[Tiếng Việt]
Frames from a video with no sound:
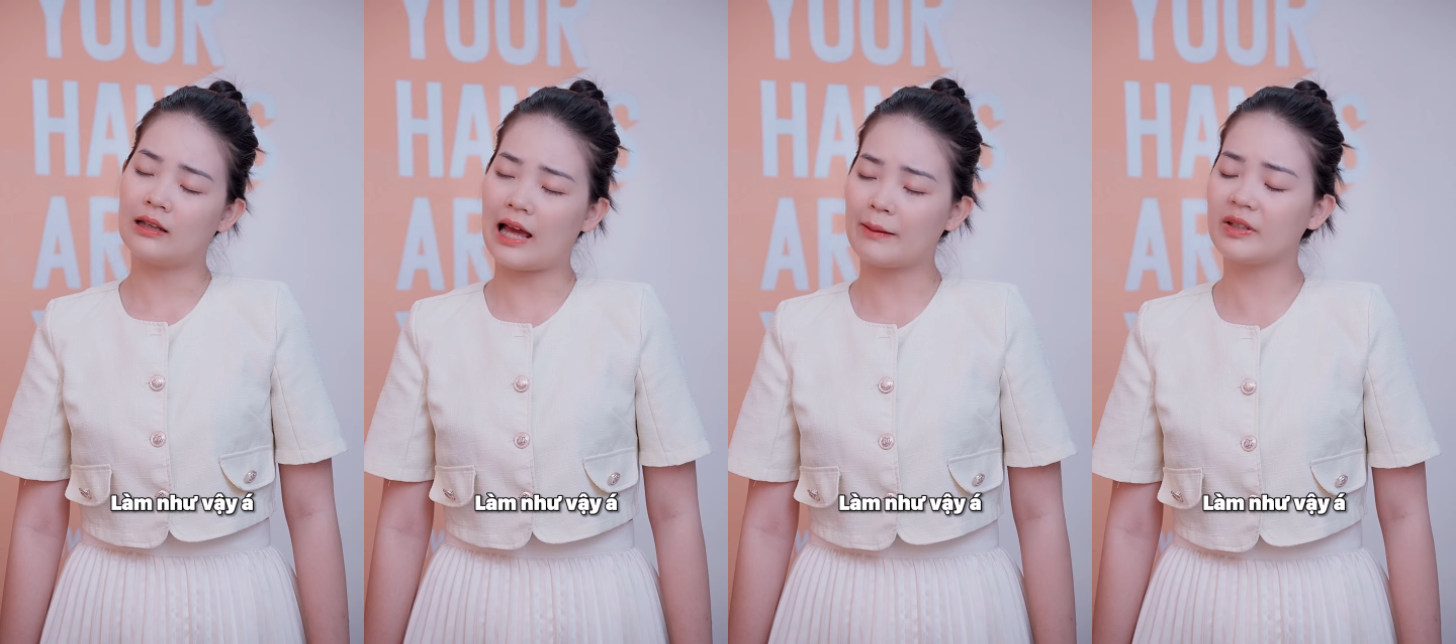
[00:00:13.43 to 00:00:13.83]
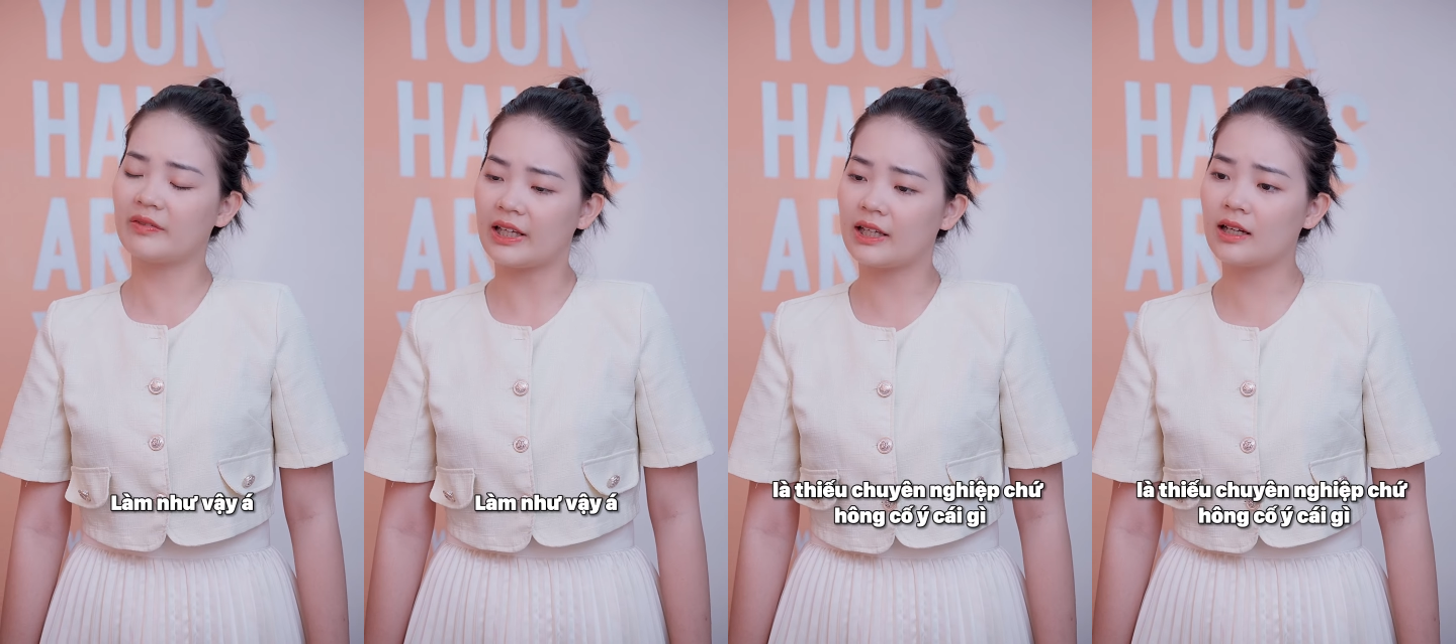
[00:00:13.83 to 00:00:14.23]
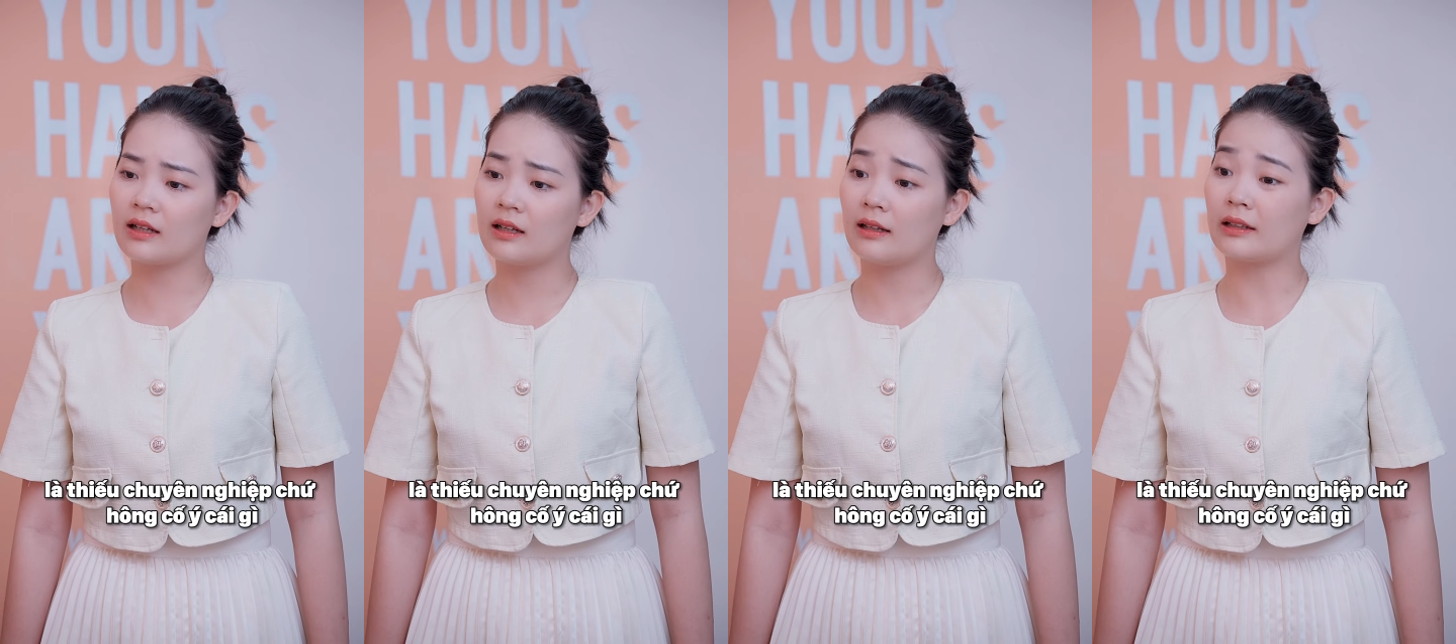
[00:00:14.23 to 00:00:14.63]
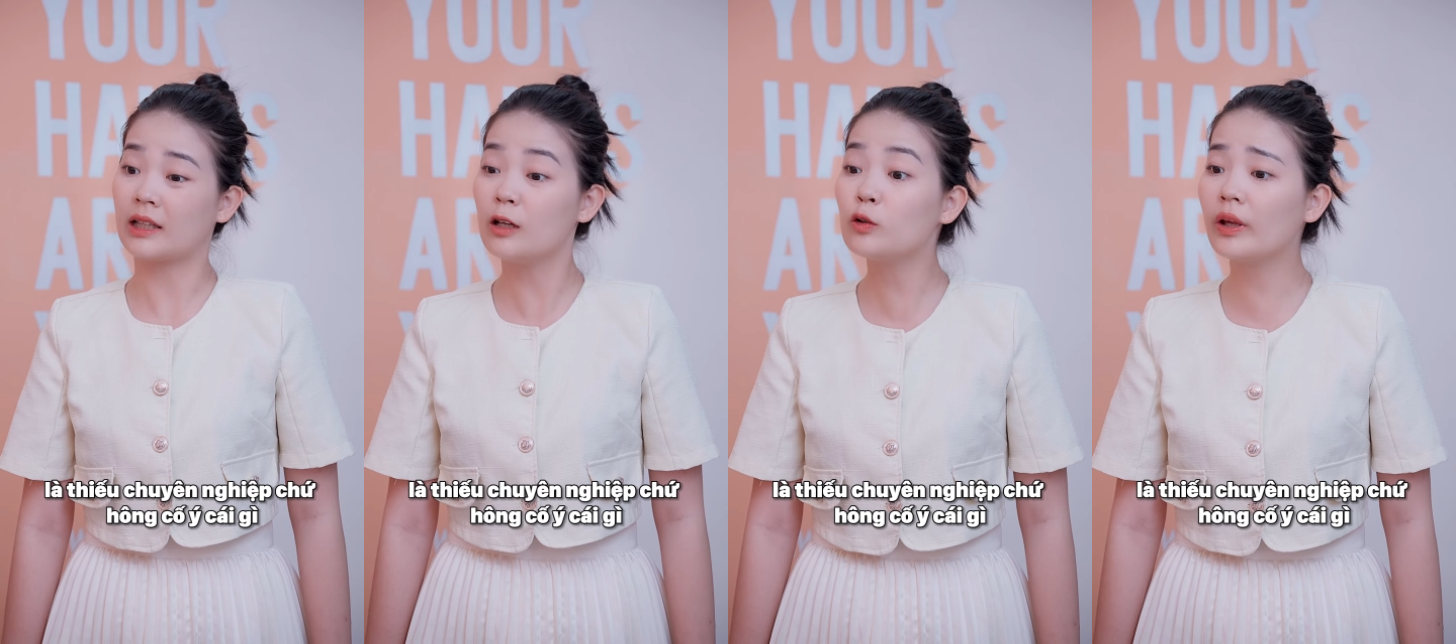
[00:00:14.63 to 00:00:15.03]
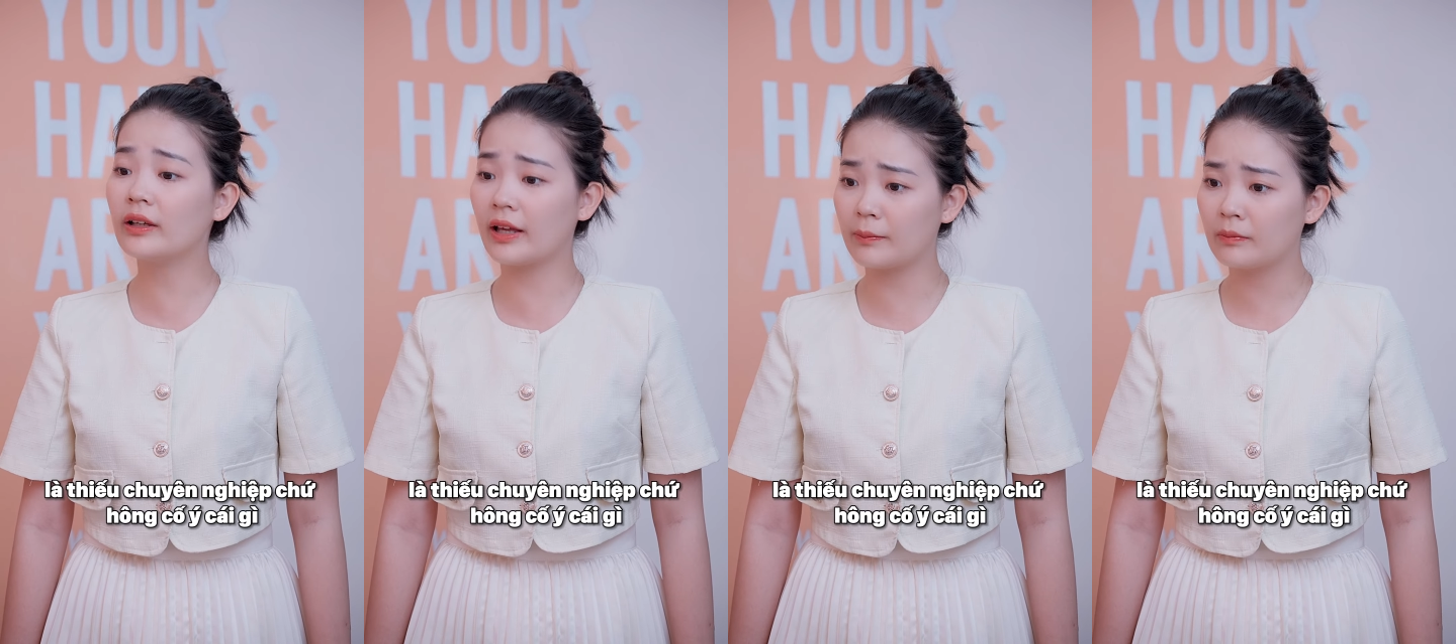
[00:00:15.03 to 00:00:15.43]
Làm như vậy á là thiếu
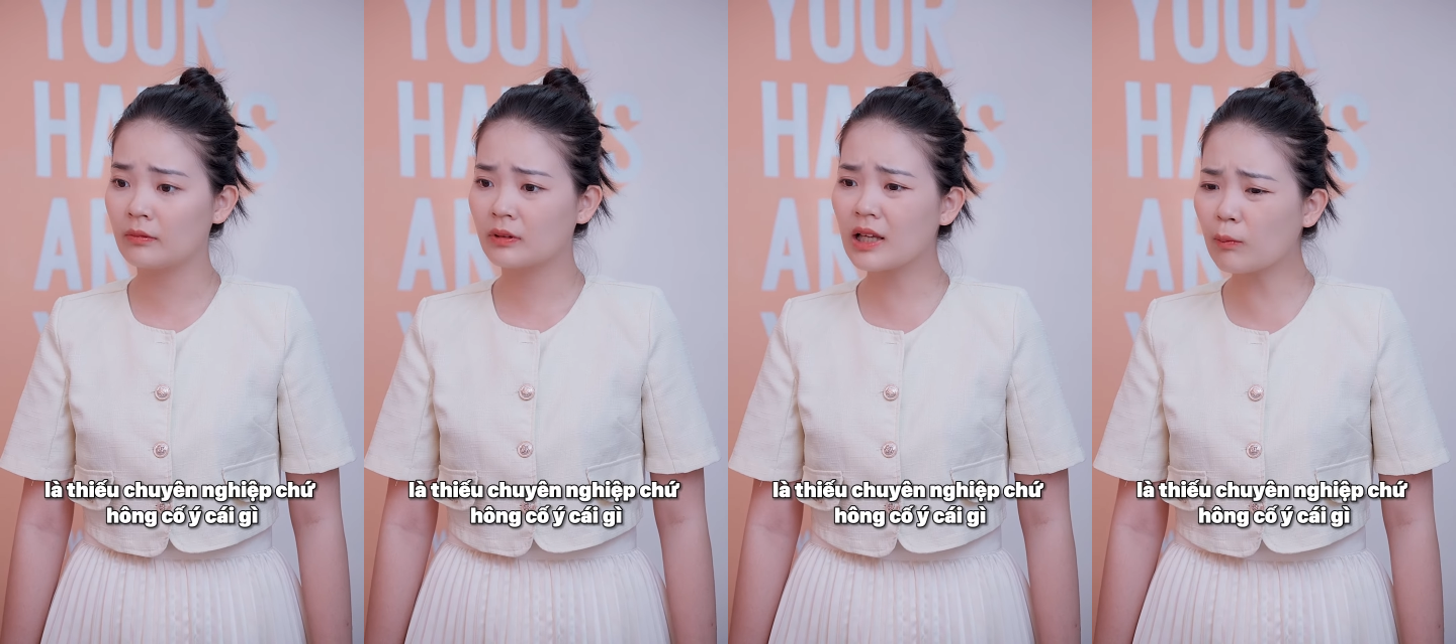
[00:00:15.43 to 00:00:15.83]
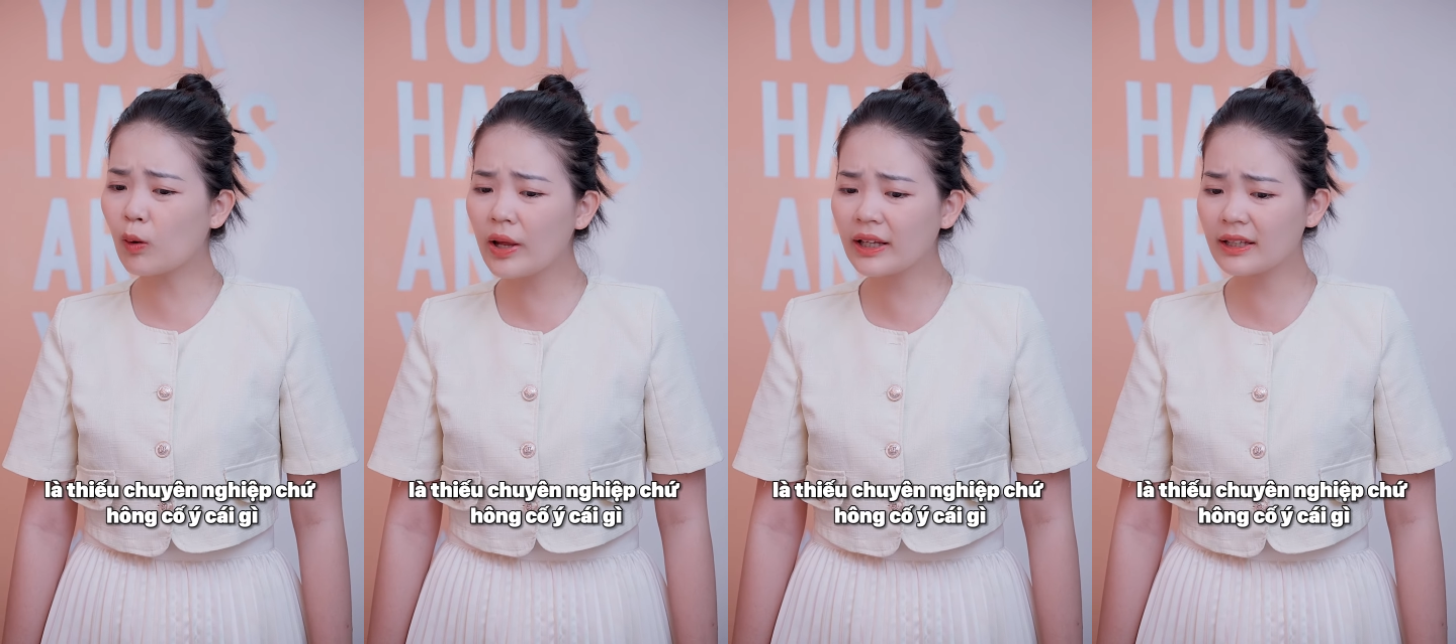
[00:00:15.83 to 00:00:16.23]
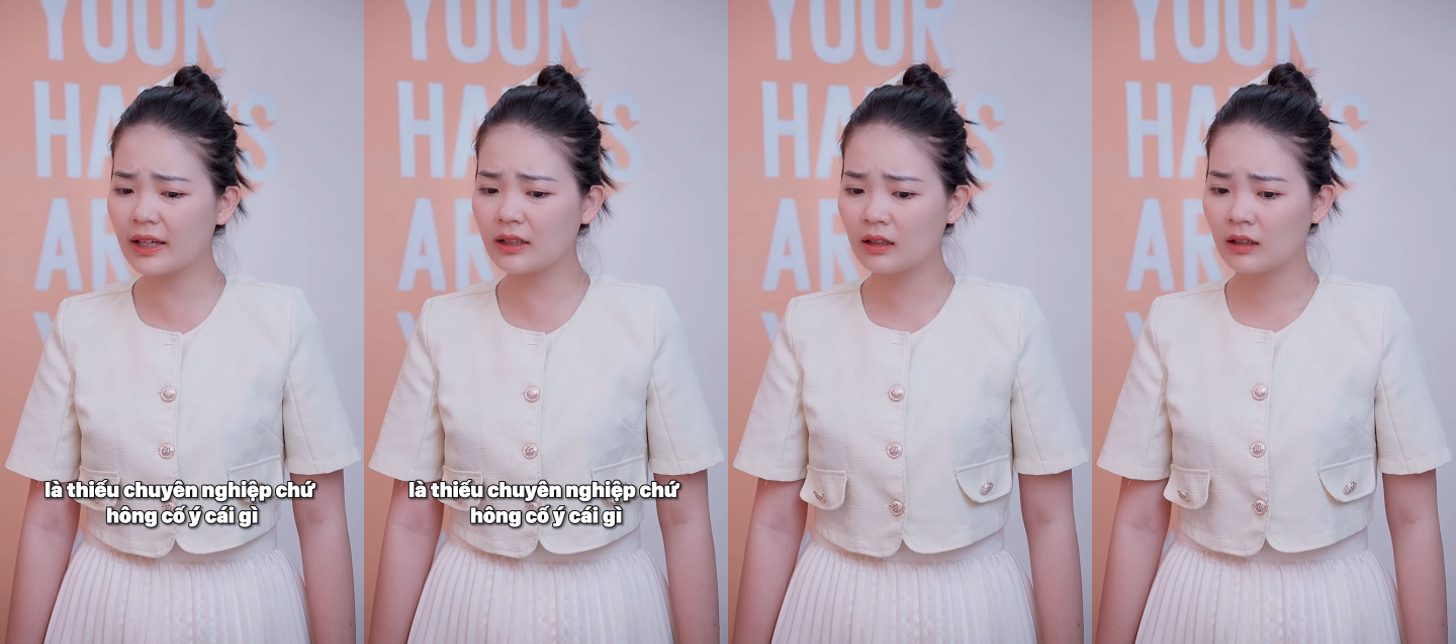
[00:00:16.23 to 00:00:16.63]
chuyên nghiệp chứ không cố ý cái gì.